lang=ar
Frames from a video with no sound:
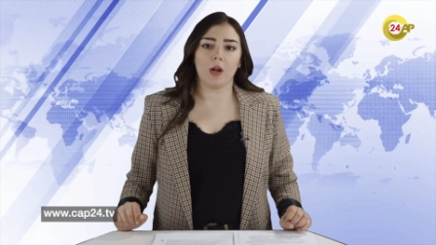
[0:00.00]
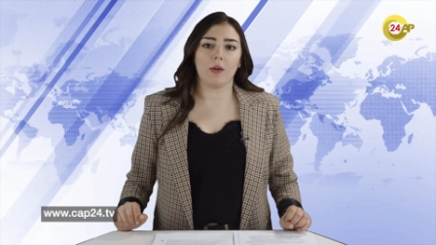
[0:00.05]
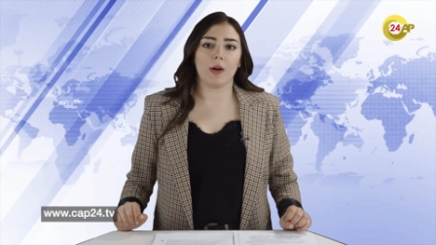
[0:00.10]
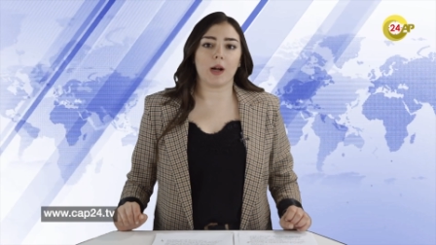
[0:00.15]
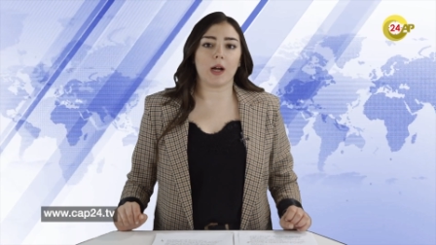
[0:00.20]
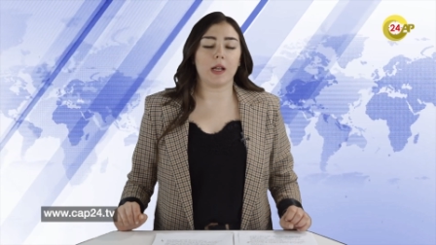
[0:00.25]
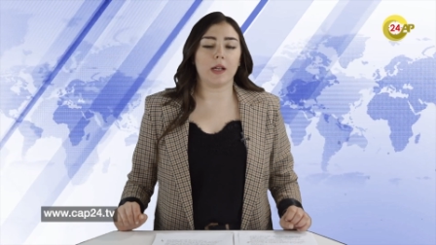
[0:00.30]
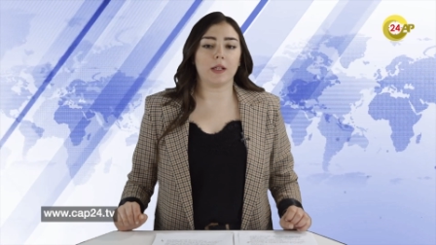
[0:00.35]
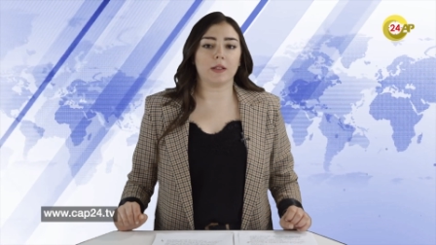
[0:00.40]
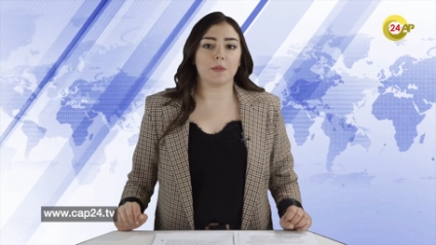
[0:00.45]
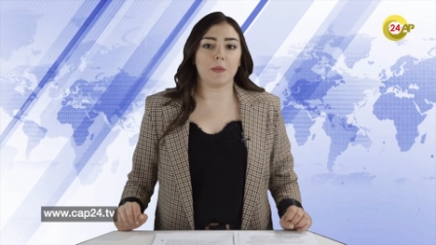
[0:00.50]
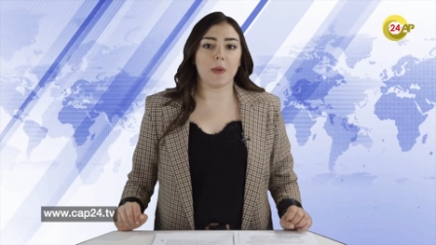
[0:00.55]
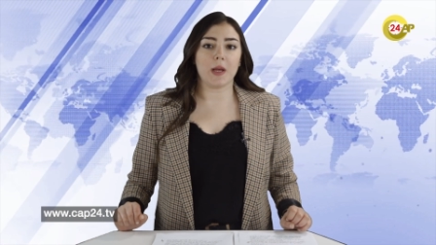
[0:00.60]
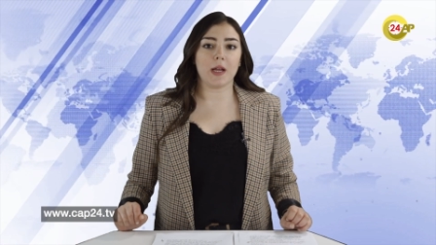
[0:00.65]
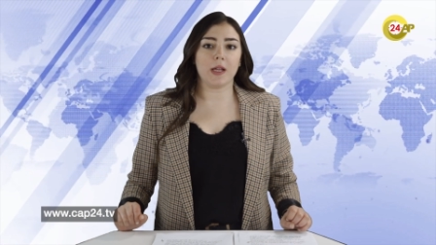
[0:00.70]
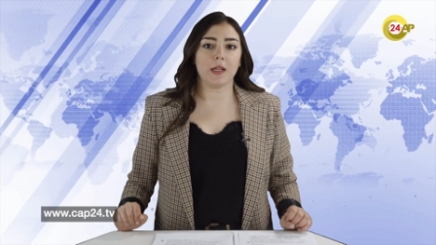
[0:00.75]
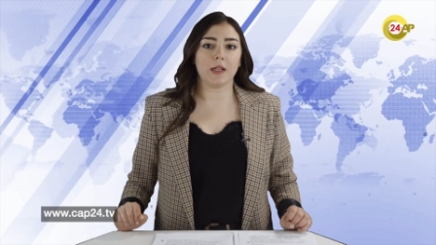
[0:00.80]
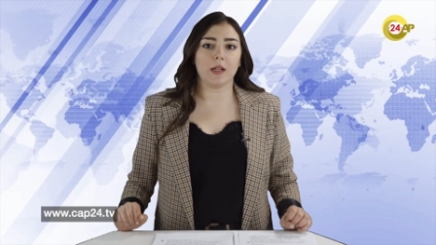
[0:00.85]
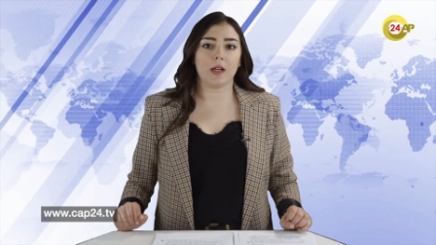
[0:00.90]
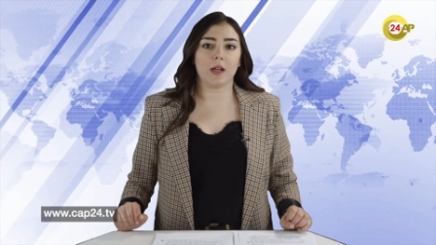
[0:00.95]
وقالت
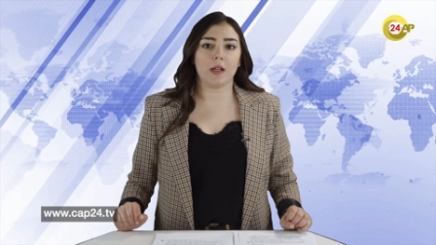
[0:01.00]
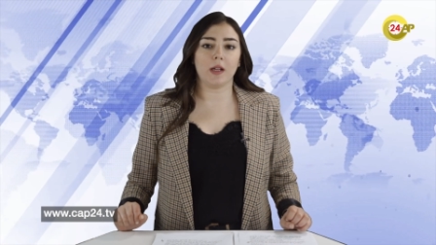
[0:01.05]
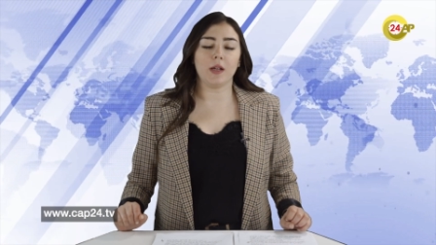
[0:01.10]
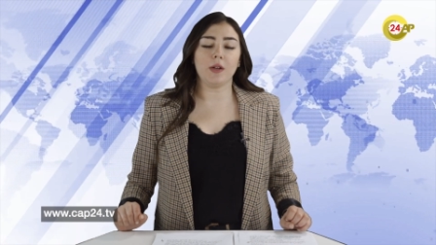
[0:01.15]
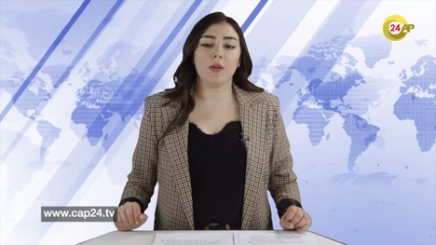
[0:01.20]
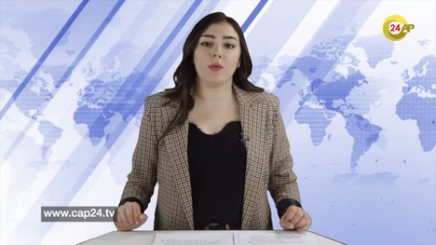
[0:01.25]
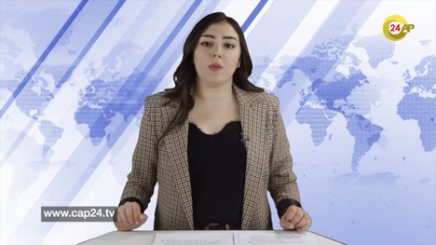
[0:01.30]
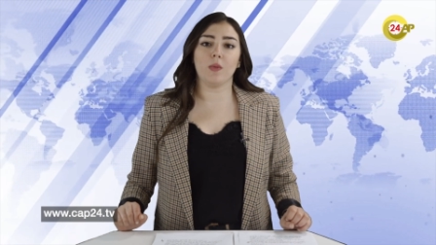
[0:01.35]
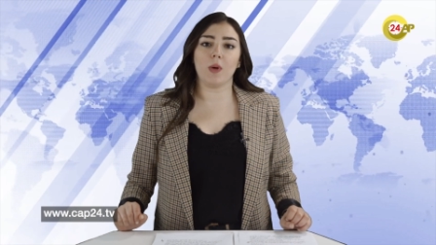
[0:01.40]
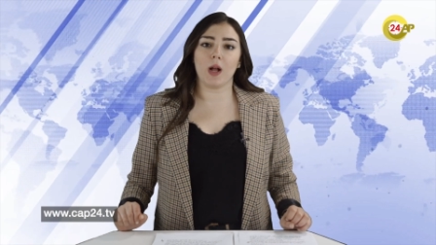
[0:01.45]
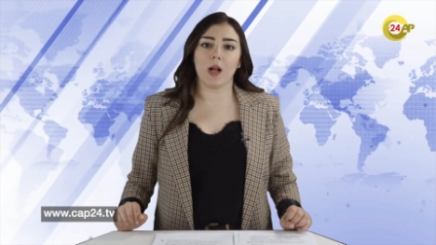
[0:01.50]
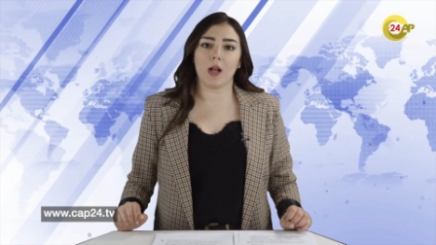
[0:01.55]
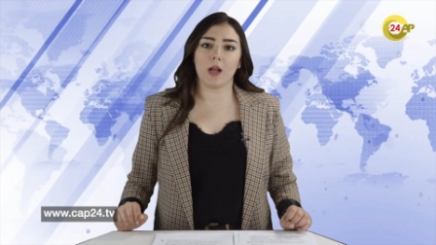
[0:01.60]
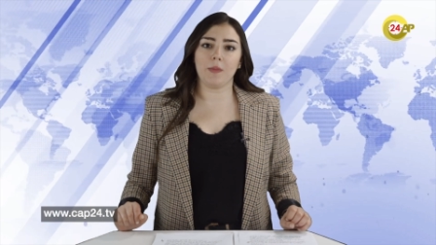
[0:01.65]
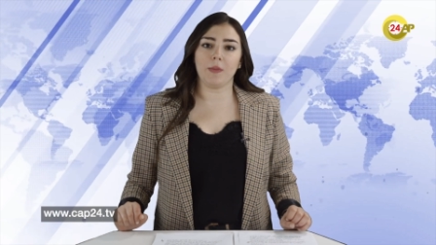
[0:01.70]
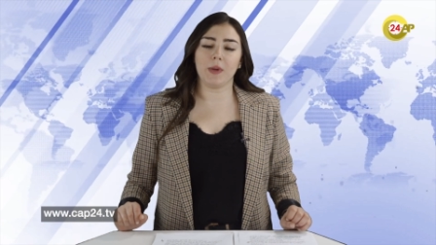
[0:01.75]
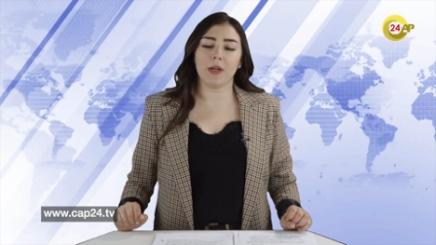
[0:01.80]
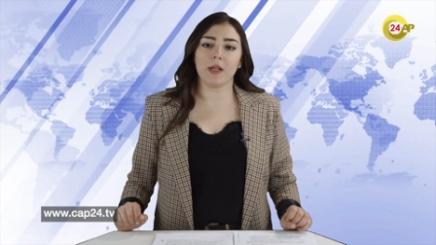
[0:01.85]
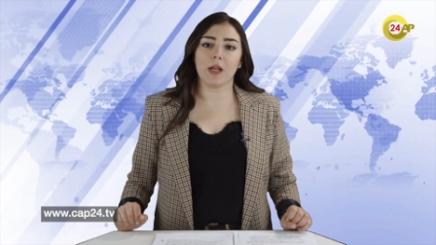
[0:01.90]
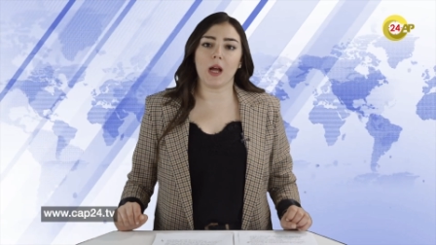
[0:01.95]
ماي
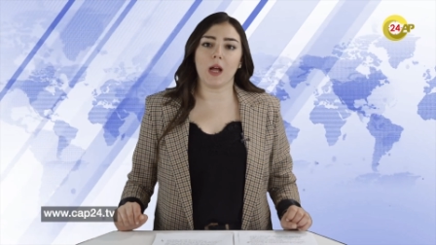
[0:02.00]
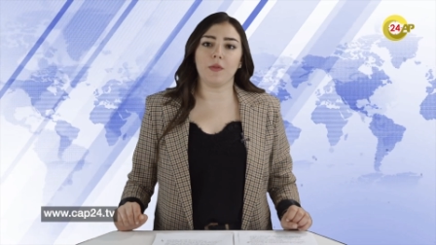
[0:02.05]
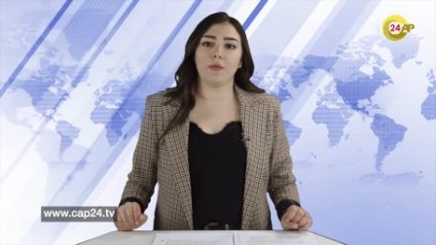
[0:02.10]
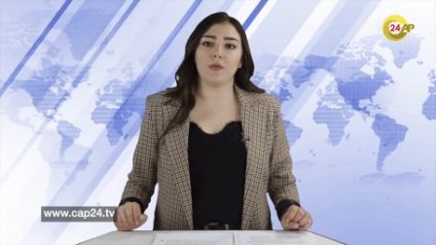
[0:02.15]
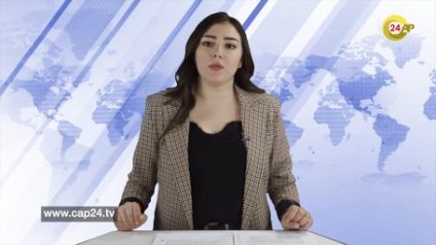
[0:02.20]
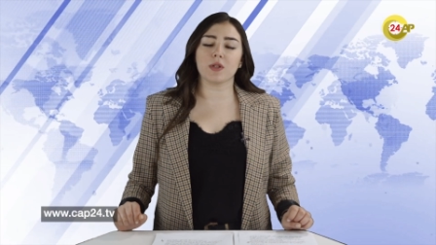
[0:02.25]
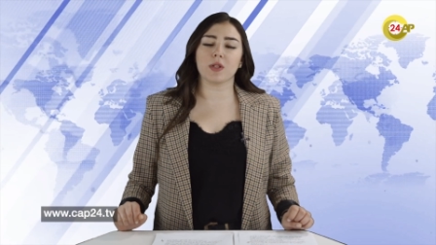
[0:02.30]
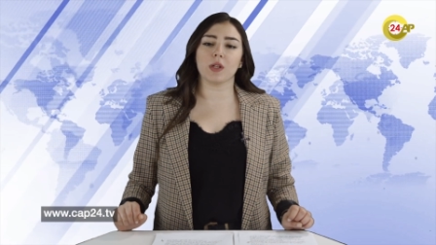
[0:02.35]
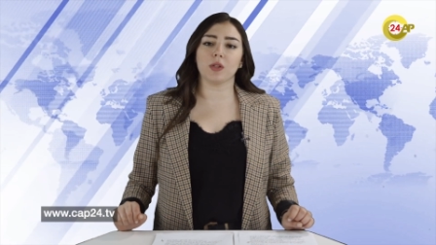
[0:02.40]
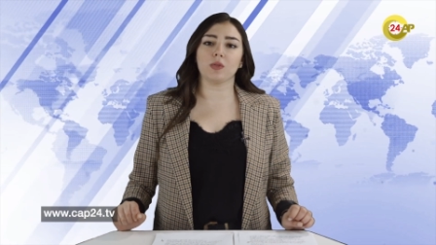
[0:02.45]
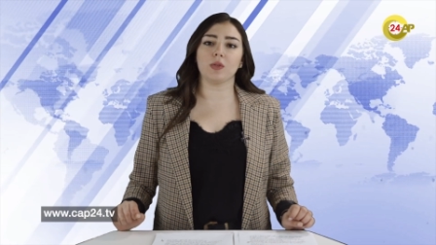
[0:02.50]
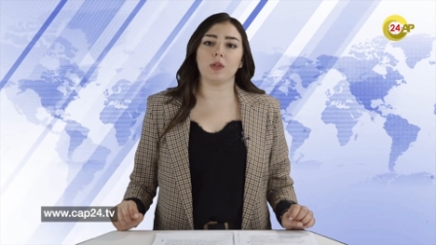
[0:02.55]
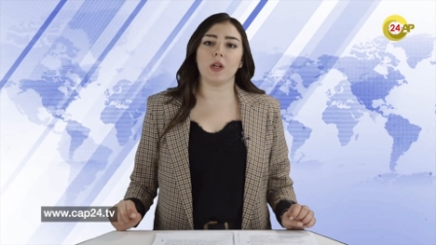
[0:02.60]
للنواب إنها الفرصة